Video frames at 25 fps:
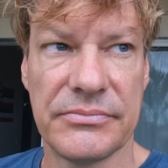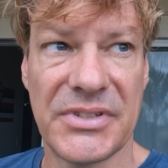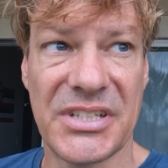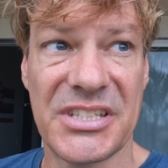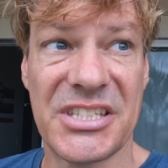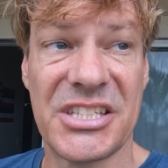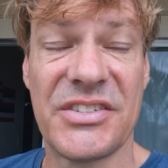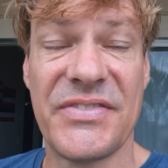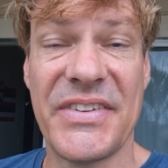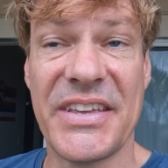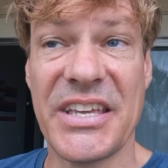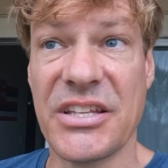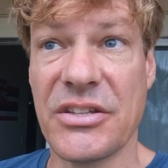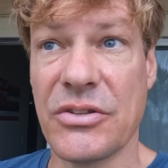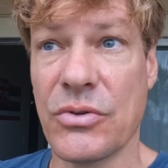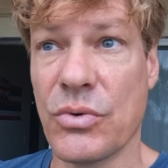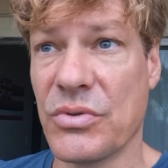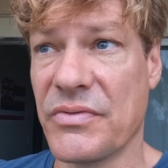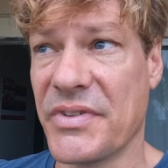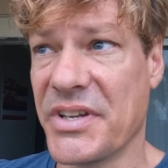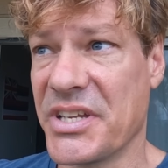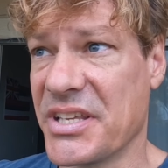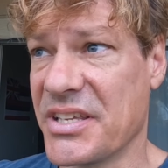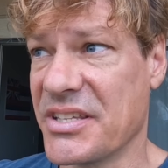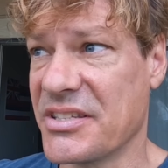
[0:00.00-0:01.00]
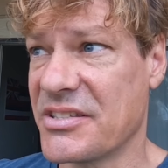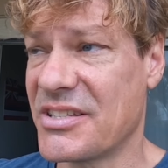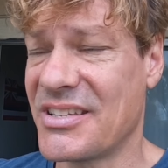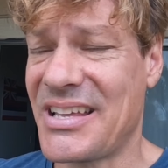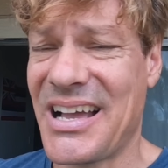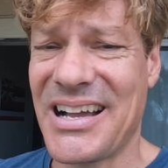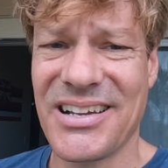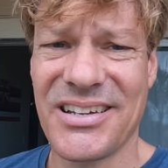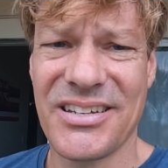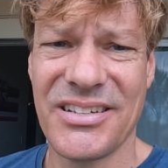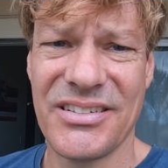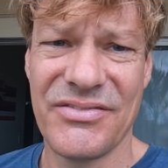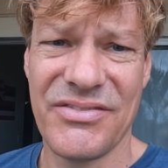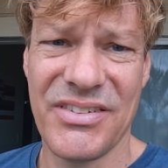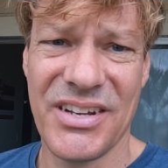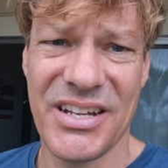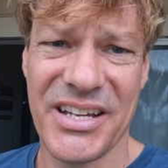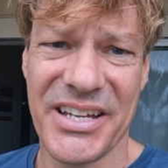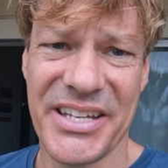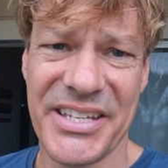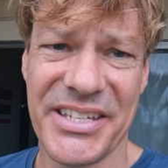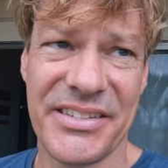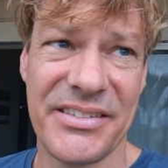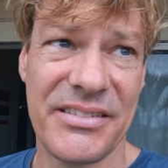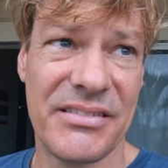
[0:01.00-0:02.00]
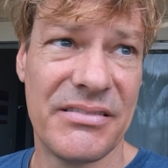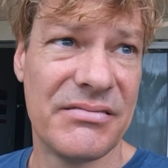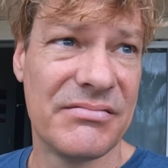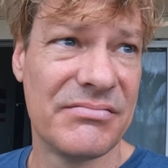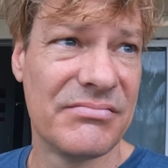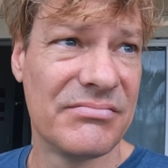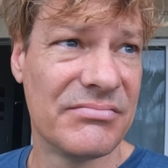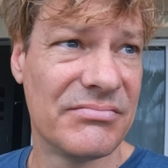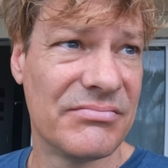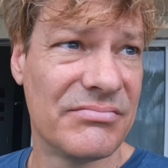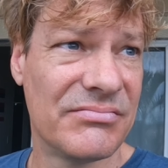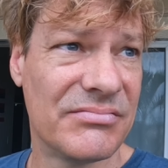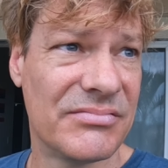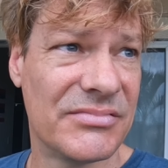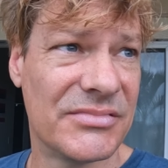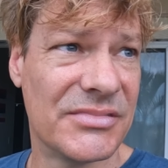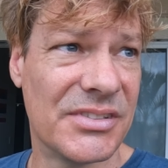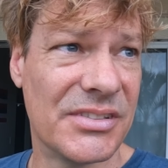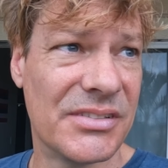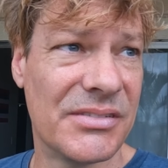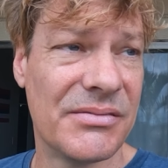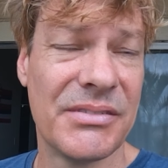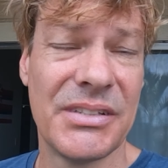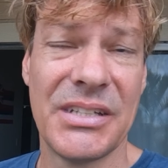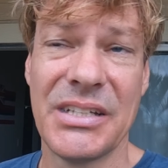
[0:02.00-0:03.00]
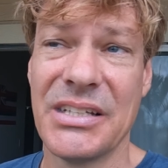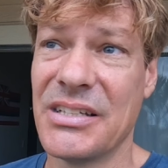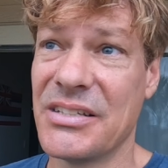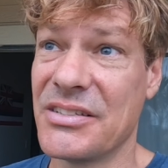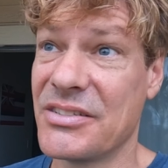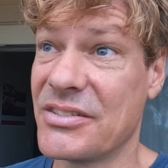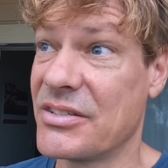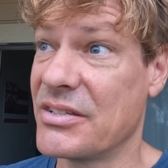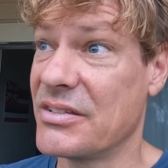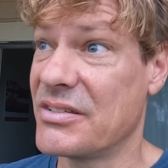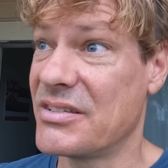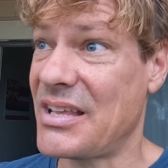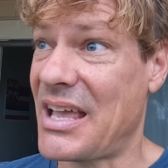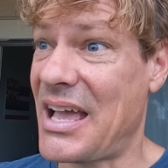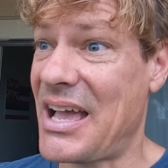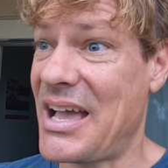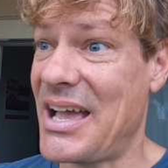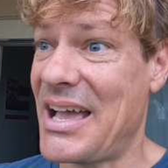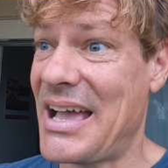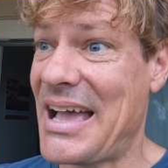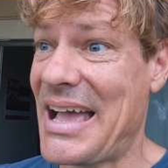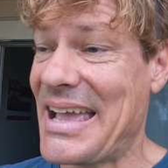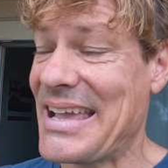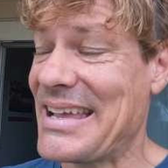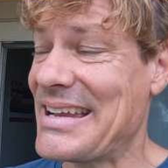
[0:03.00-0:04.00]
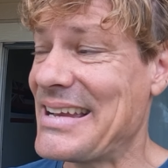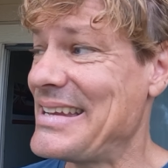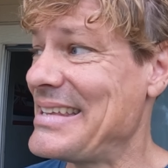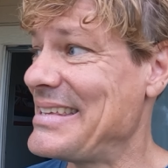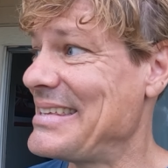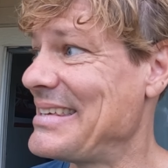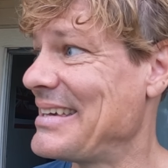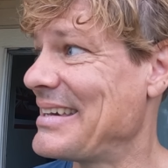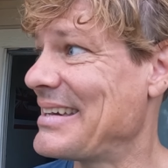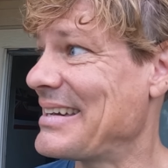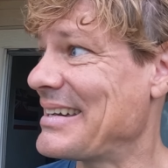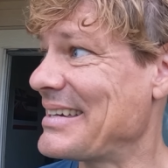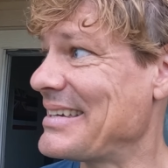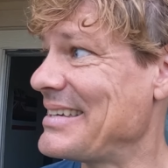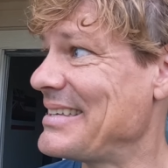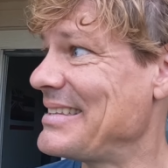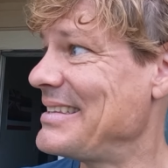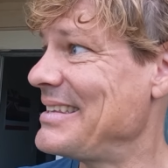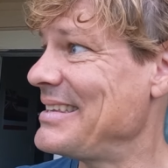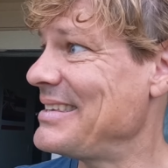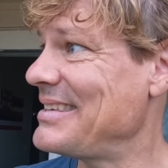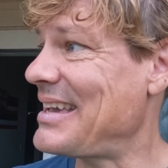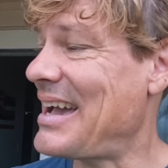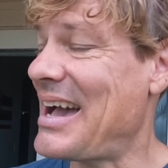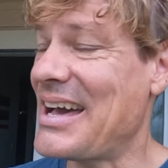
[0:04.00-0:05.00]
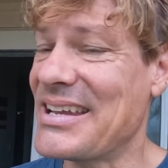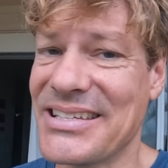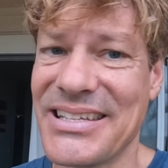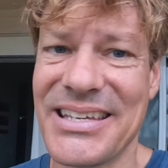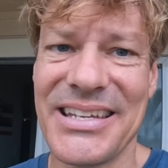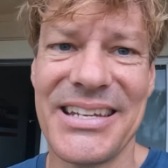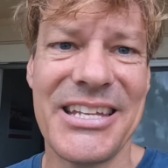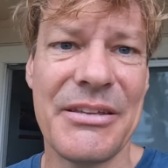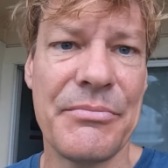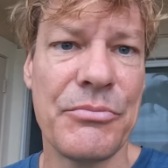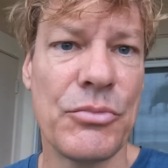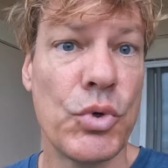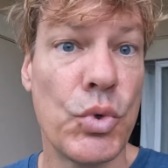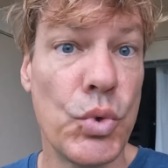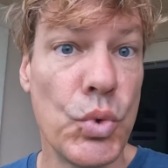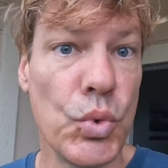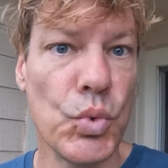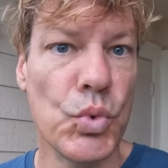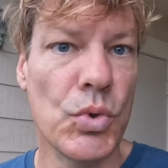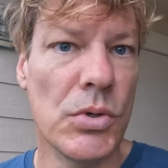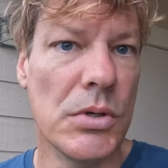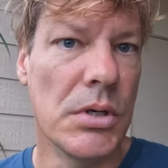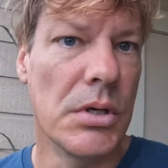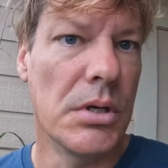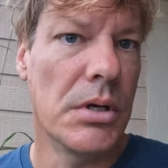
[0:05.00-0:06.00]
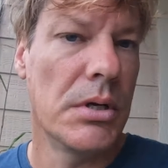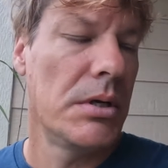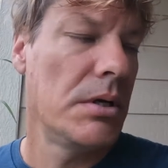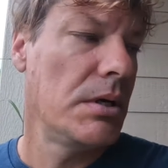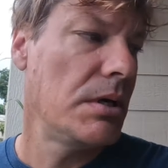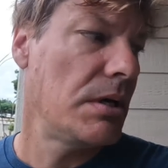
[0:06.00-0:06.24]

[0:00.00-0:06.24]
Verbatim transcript: Was zwingend notwendig ist. Tanken vielleicht. Ne? Es ist eigentlich richtig angenehm kühl.